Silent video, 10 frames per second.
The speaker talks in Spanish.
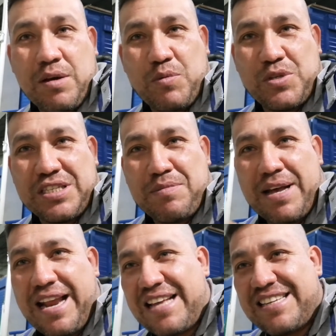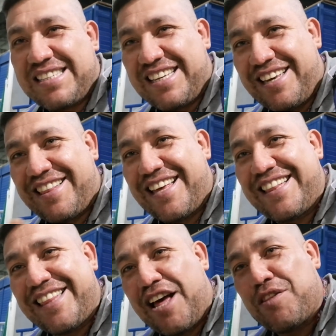Muchísimas gracias,
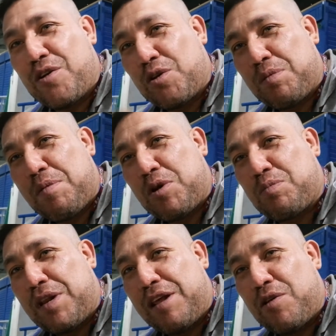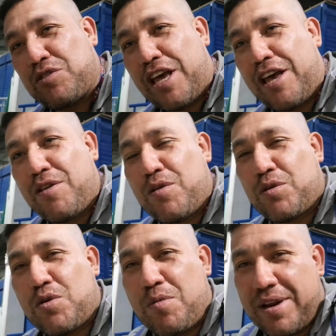intentando los primeros pininos en YouTube.